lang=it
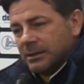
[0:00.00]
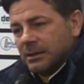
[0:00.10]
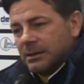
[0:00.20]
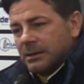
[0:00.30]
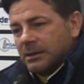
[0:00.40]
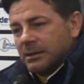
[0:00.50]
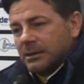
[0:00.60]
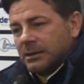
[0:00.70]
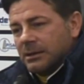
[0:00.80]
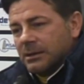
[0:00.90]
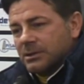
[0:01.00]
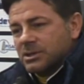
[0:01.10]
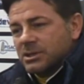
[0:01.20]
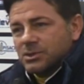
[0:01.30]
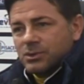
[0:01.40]
Eh,
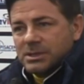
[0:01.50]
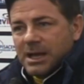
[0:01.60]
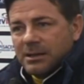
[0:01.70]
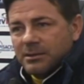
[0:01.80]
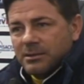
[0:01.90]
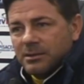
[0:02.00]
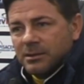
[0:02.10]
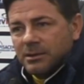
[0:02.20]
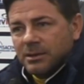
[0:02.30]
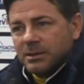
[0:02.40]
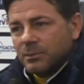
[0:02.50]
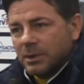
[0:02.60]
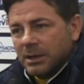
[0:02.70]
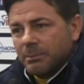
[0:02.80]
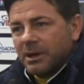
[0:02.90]
ce ne sono stati di, di
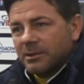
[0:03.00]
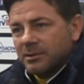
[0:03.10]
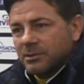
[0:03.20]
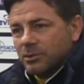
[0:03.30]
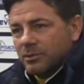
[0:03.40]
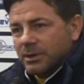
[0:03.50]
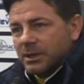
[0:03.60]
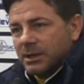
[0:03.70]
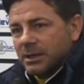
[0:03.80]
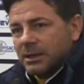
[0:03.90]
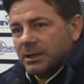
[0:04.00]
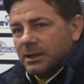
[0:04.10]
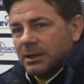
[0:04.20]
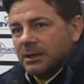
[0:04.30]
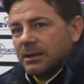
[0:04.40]
quelle partite
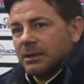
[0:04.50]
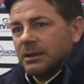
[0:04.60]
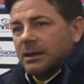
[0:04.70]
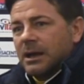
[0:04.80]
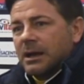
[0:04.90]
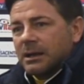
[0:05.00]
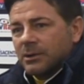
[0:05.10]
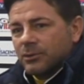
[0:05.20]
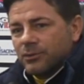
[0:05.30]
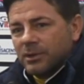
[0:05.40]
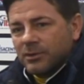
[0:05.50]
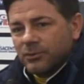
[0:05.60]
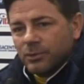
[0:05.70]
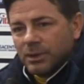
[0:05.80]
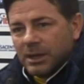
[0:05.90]
dove anche lo
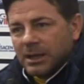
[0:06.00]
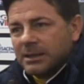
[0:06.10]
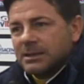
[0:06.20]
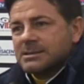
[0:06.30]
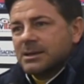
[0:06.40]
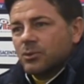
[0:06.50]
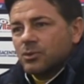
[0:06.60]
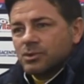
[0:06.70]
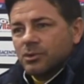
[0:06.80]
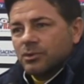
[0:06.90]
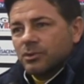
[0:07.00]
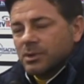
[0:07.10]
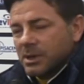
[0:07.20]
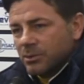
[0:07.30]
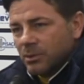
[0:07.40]
stesso che a Catanzaro uno scontro
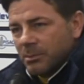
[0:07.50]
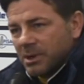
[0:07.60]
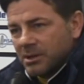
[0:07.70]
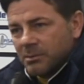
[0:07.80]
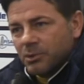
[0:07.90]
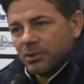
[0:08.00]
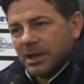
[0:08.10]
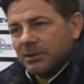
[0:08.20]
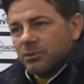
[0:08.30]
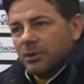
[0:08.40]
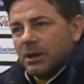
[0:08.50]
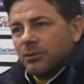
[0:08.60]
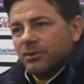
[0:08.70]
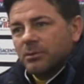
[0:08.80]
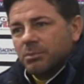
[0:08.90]
diretto, una partita importante, non hanno
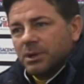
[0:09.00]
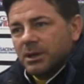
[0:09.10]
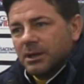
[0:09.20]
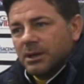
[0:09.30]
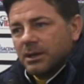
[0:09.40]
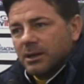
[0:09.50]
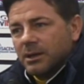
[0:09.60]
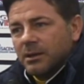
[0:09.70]
sempre,